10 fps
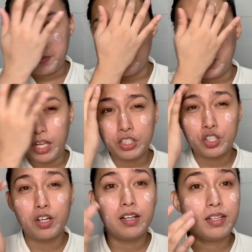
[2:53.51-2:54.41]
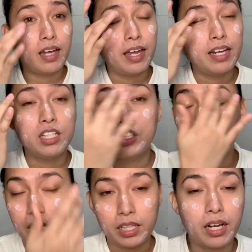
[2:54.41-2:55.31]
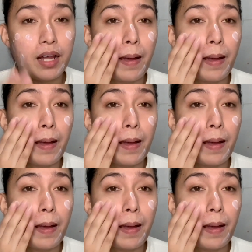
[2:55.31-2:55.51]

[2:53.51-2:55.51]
foundation, and etc.